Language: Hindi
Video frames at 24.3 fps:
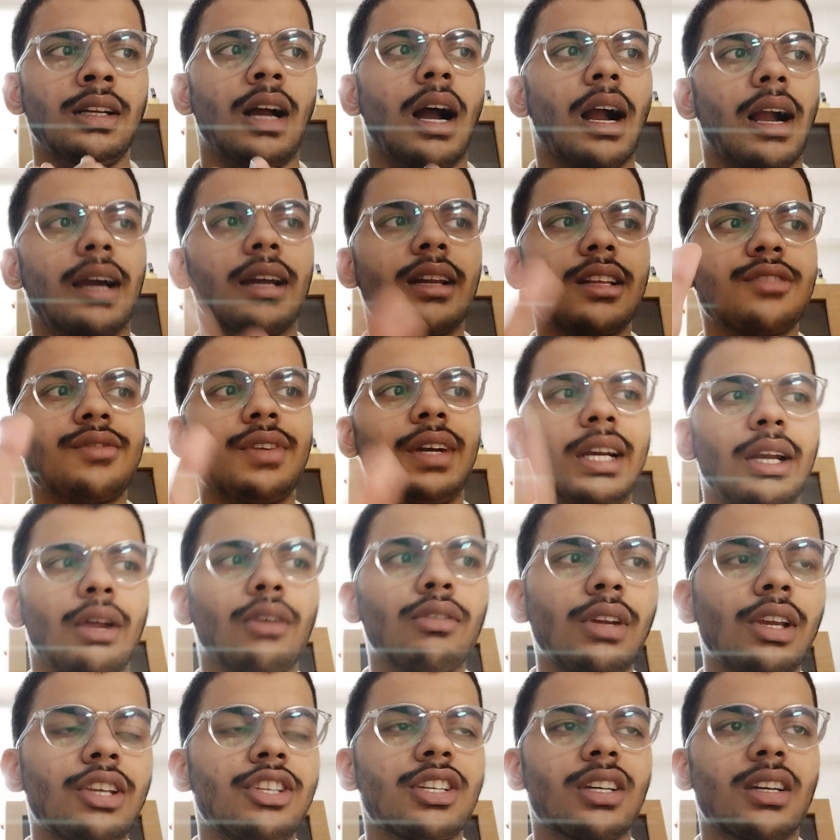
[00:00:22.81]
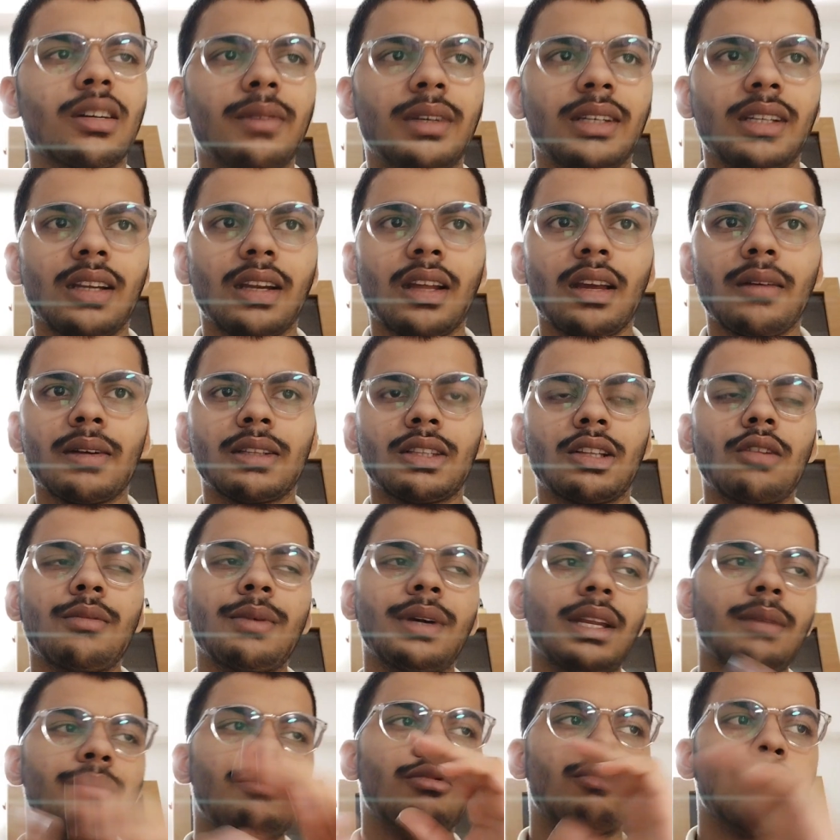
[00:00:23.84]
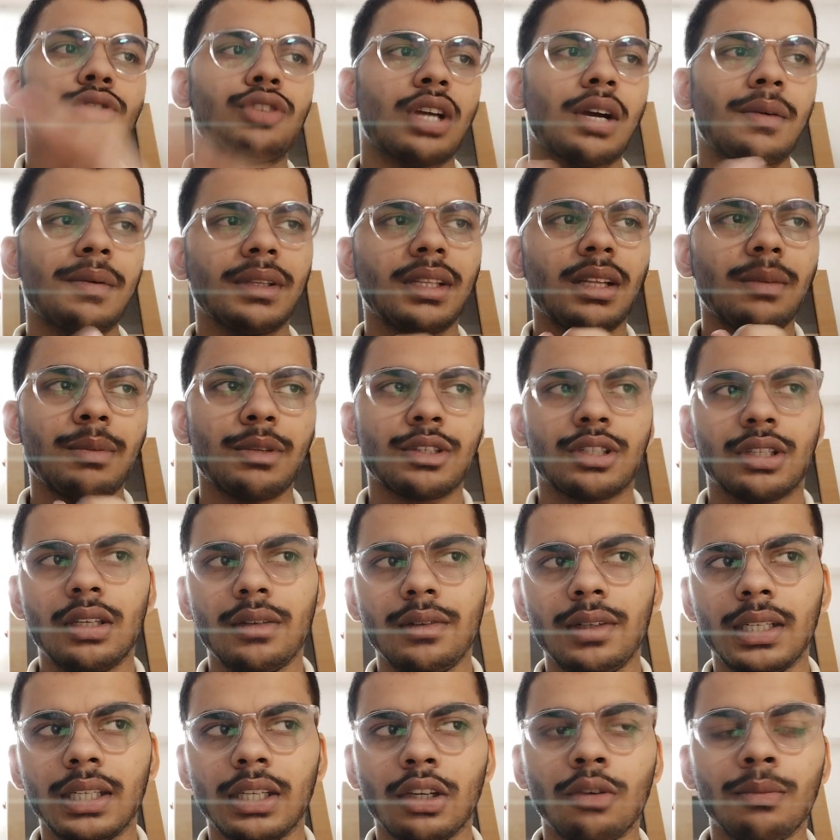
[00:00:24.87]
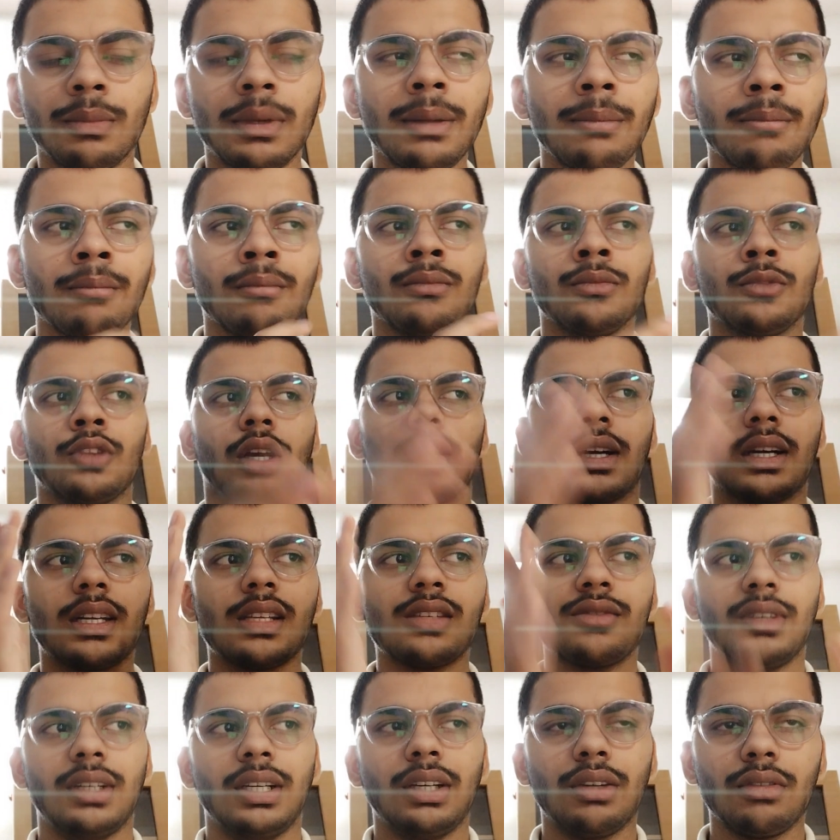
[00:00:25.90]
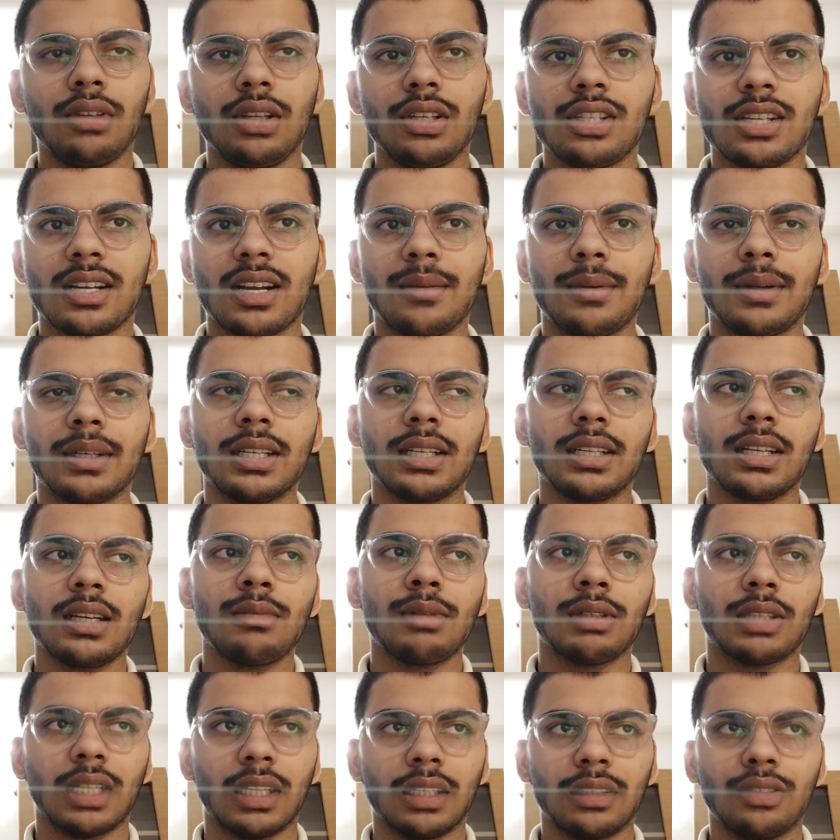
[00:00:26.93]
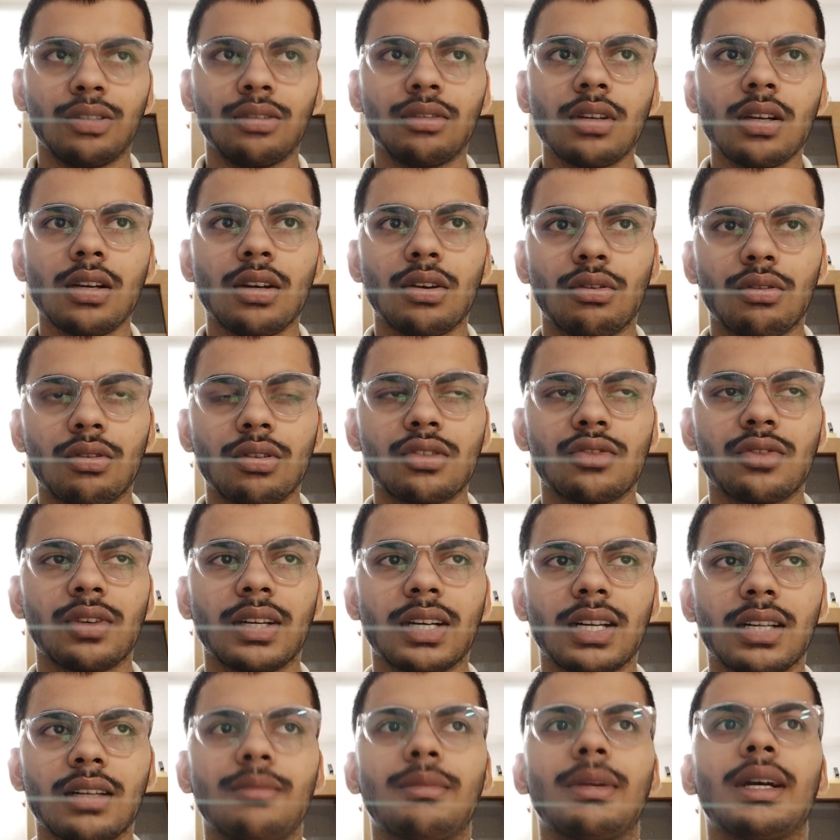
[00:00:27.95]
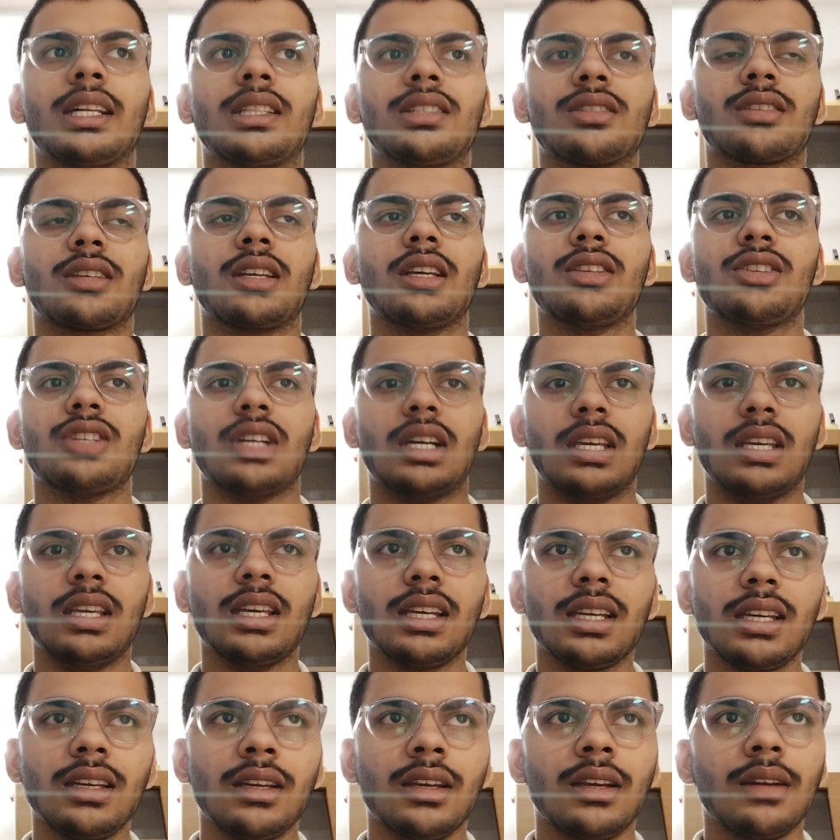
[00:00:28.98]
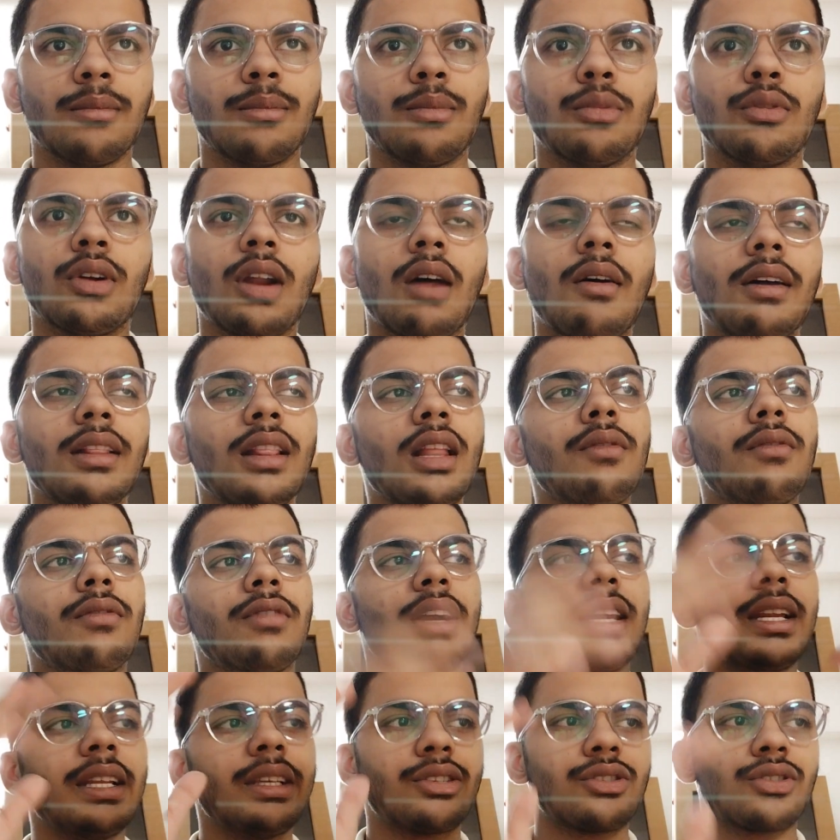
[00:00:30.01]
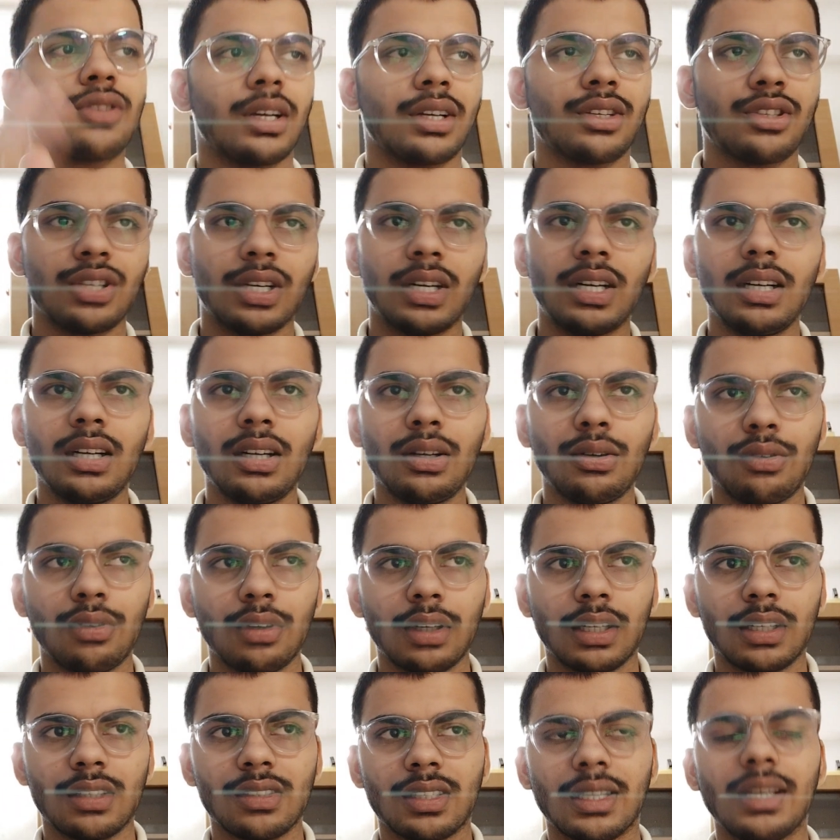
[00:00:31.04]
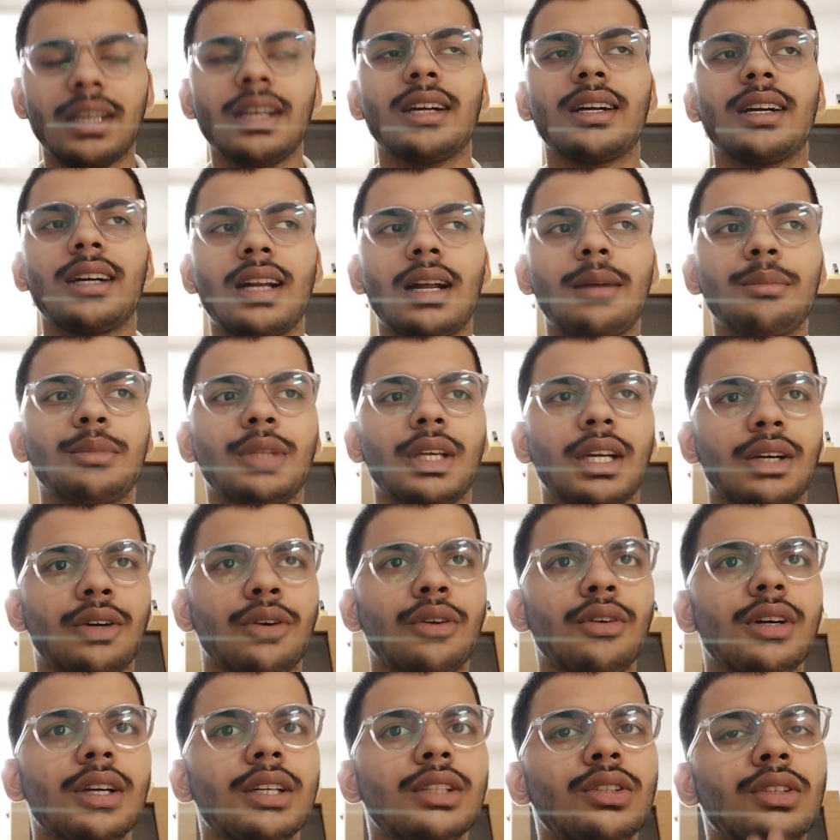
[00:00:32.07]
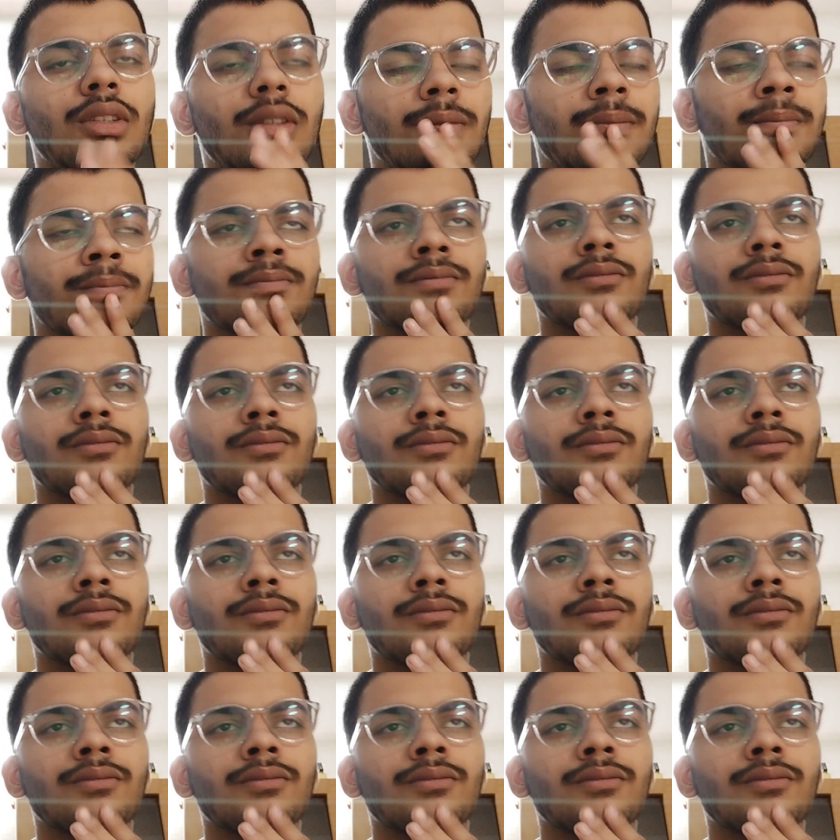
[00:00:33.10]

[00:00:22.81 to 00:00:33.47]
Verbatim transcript: अगर इस वीडियो के नीचे कमेंट करके बताओ मैंने पूछा भी था पिछली वीडियो में अगर इस वीडियो के नीचे कमेंट करके बताते हो कि नोट्स वगैरह मैथ्स के चाहिए पूरा मतलब वेल स्ट्रक्चर्ड नोट्स हैं अगर आप देखोगे तो